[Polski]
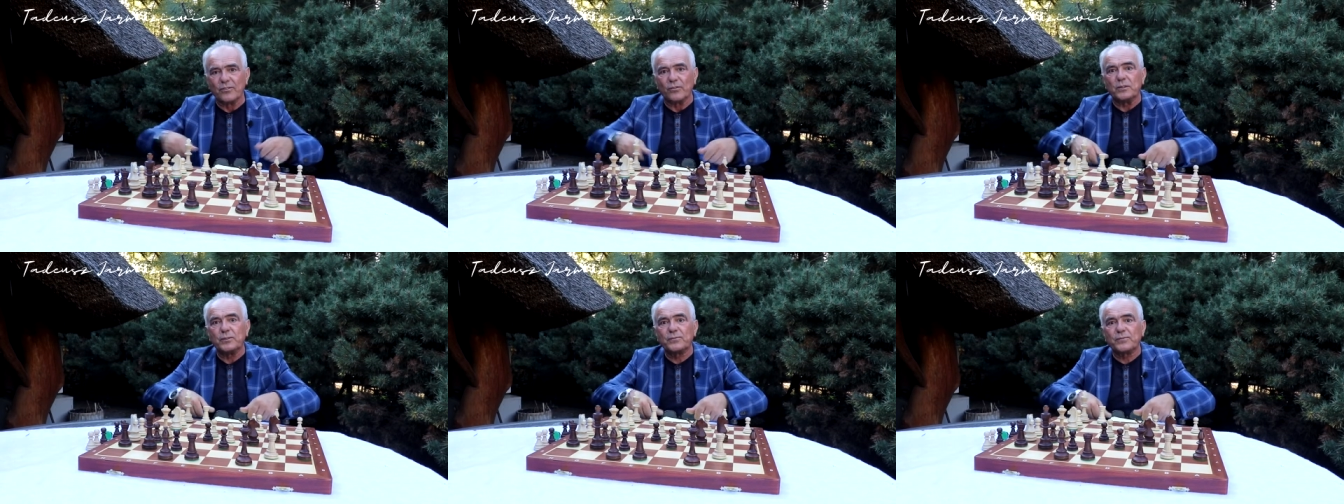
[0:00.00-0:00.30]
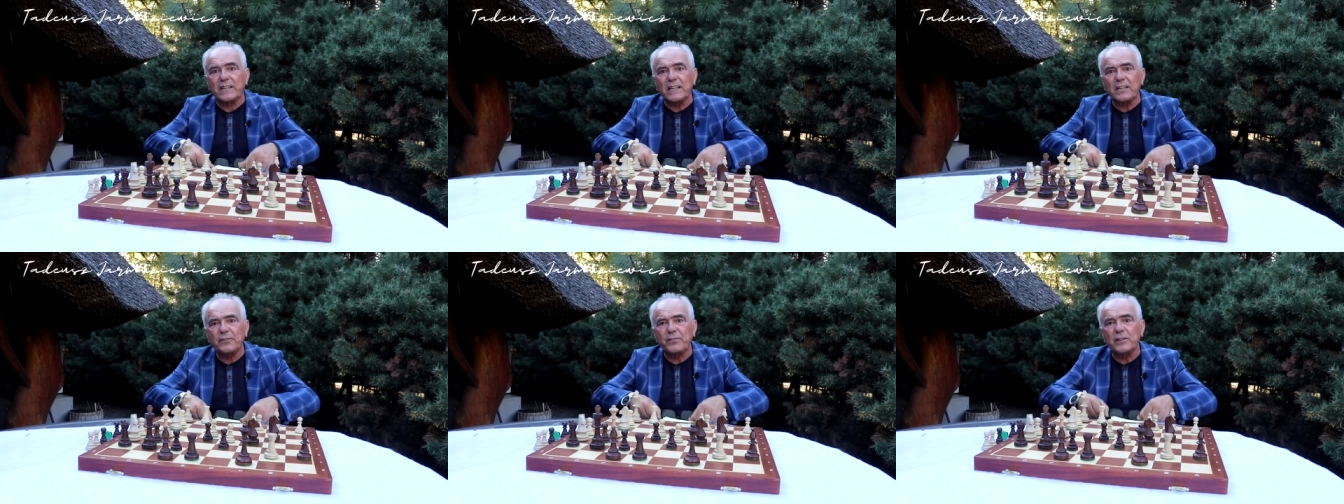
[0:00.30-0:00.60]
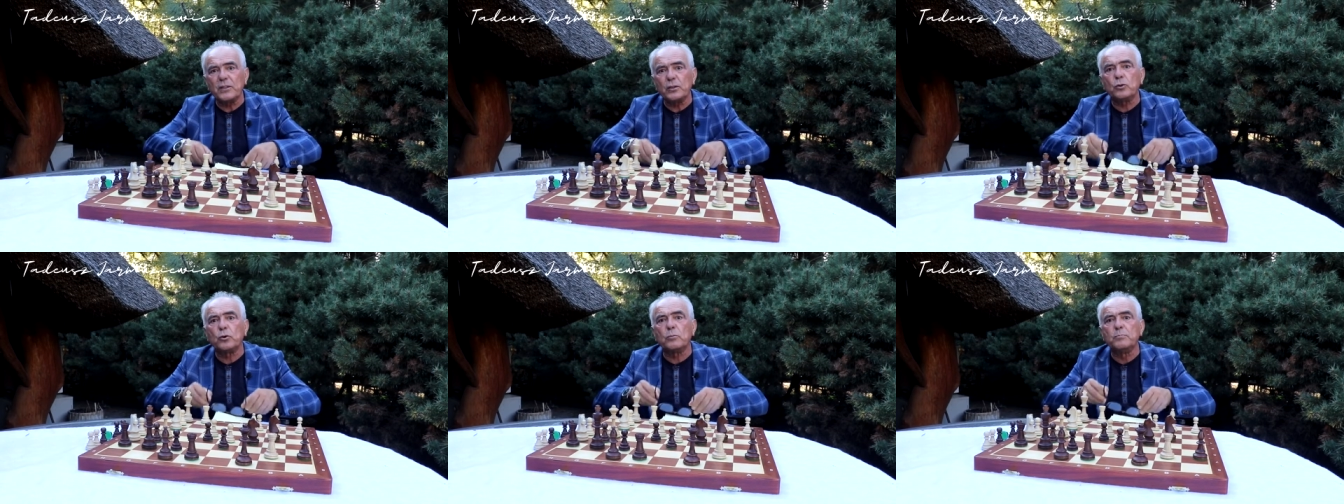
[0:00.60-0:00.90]
No i w tej
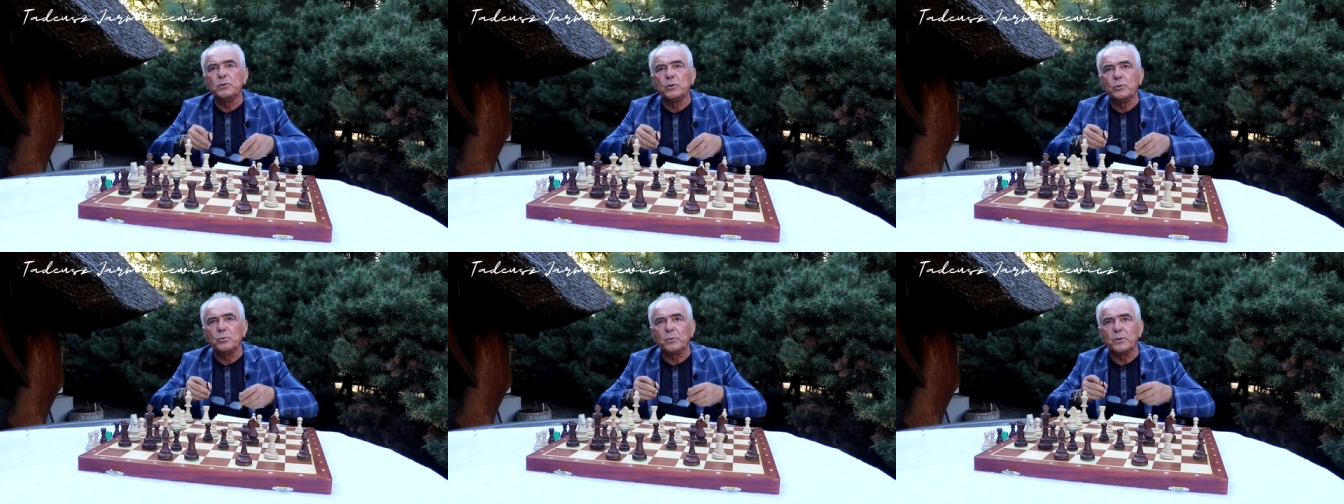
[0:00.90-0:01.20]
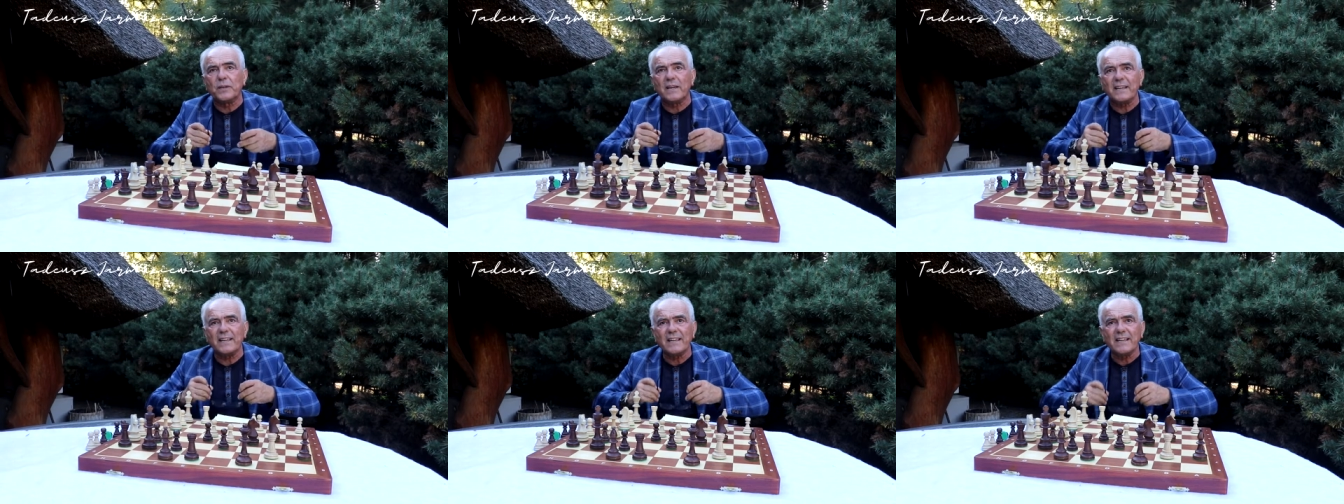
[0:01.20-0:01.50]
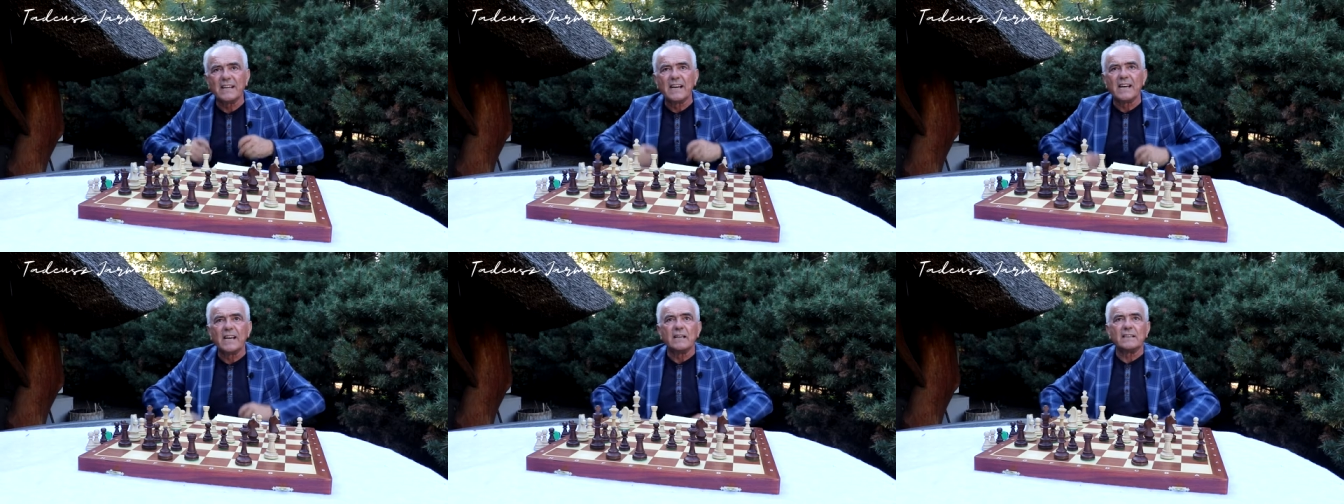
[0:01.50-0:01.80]
chwili
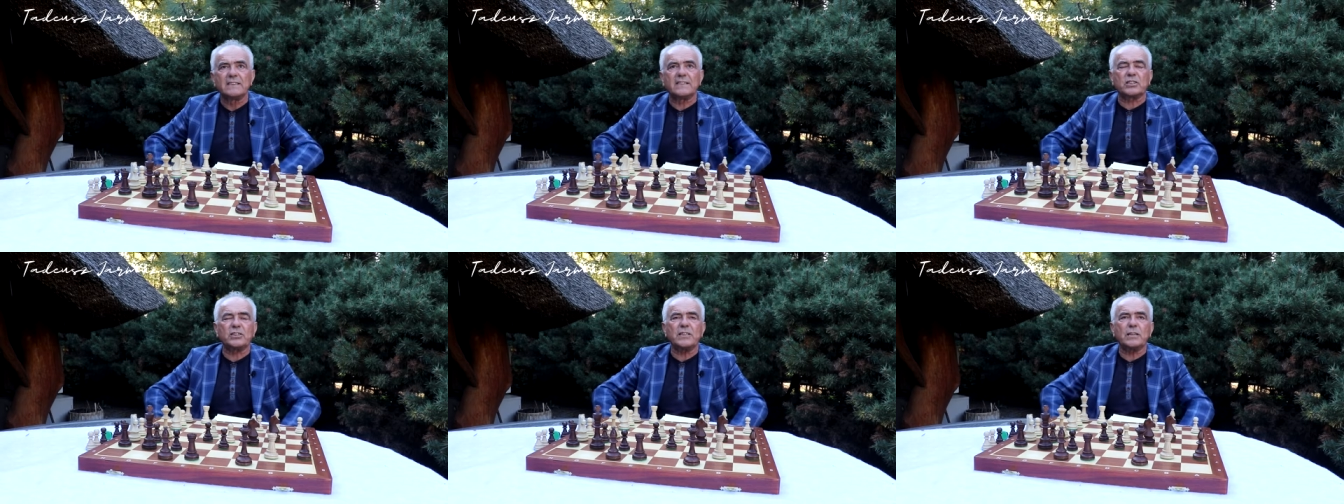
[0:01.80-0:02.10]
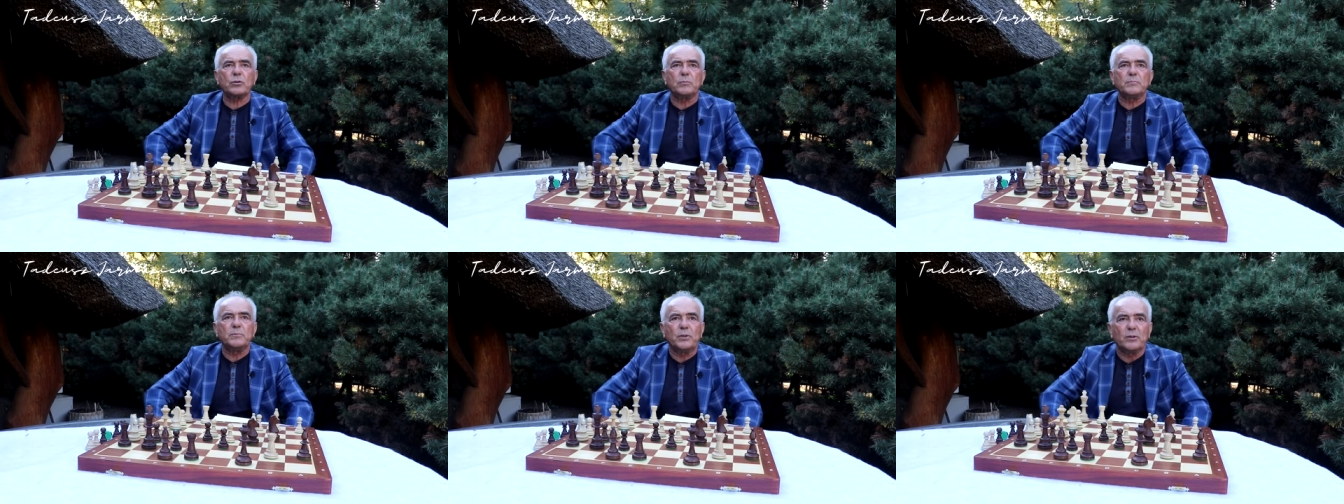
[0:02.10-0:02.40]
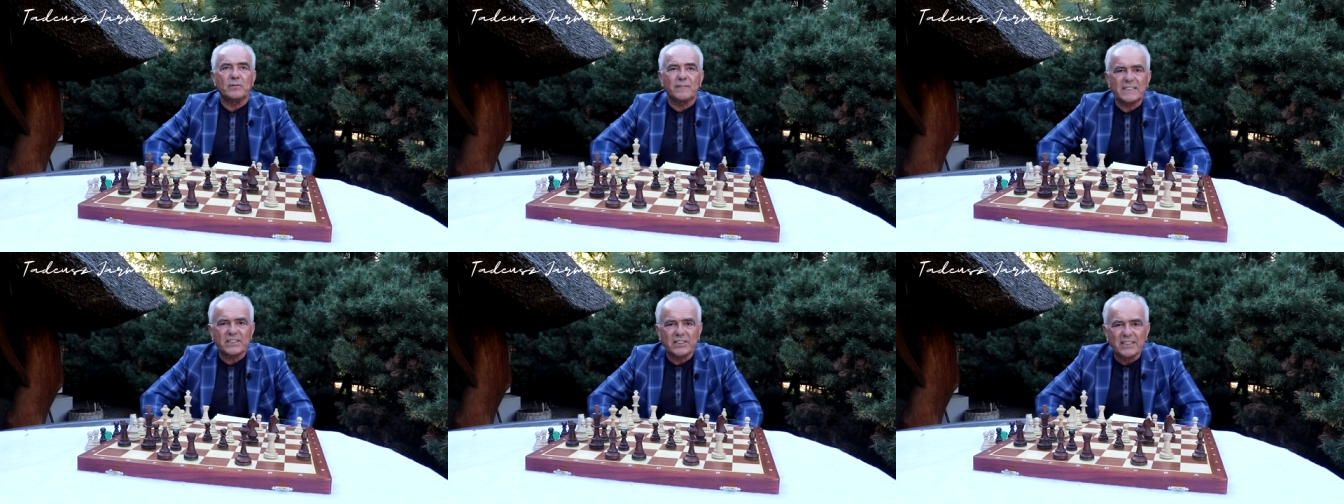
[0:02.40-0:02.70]
dominuje, zaczyna
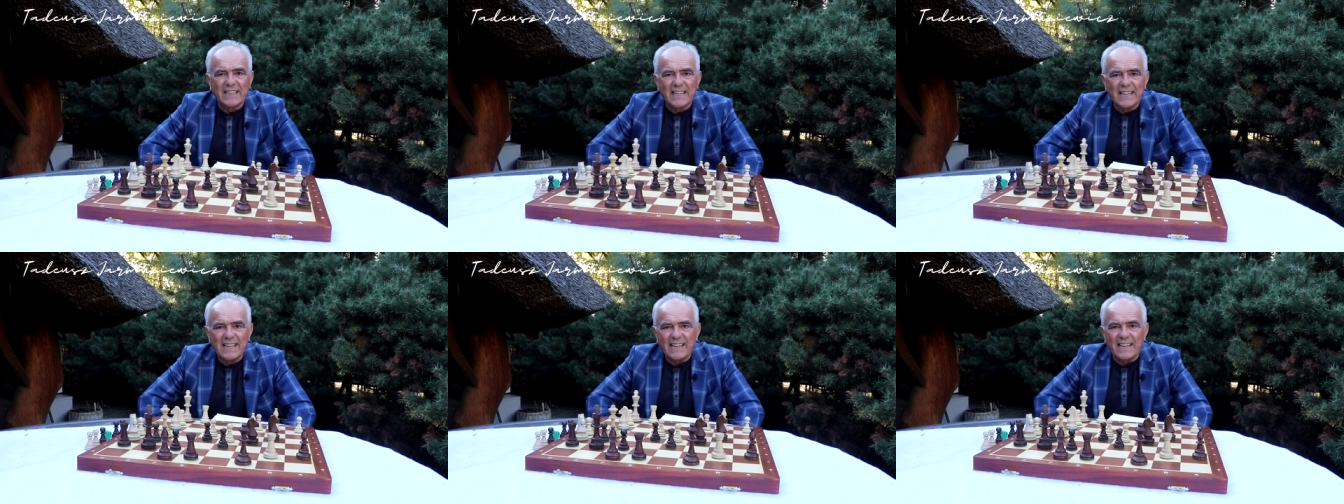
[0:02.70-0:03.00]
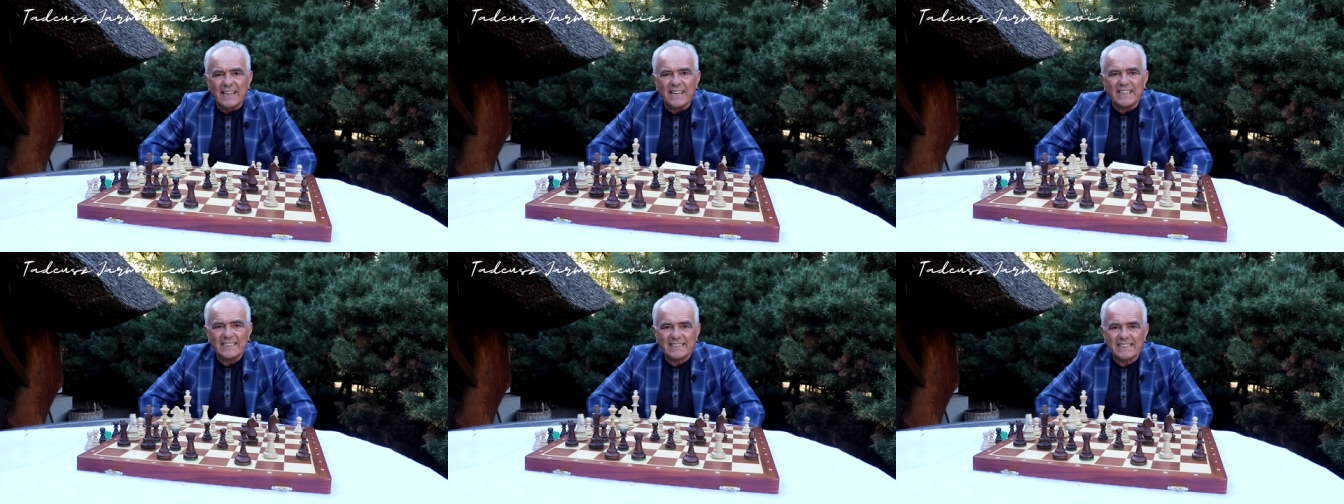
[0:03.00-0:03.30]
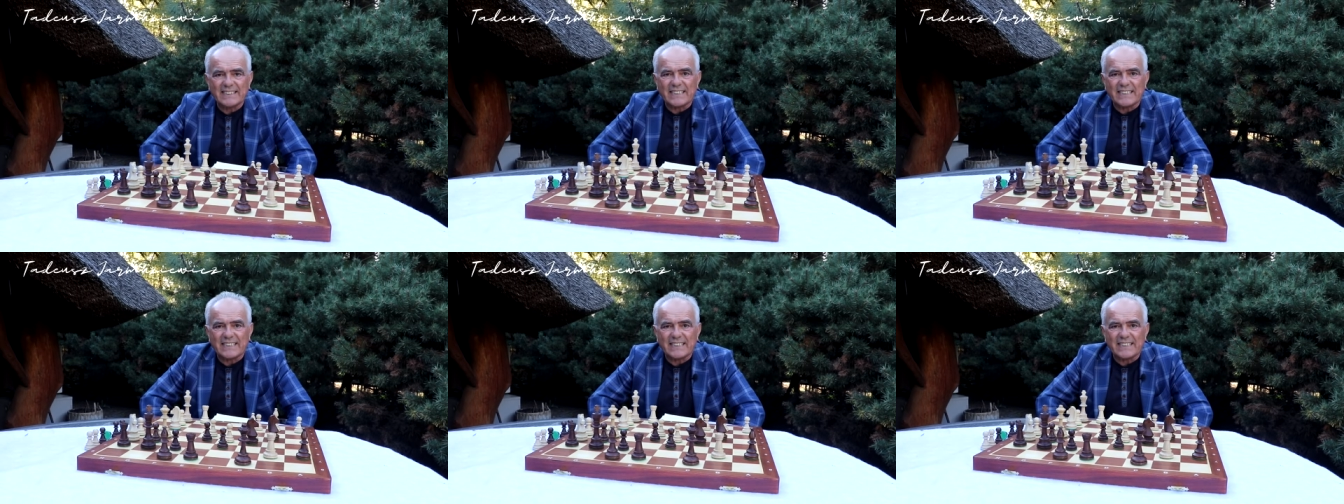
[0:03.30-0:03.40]
dominować e,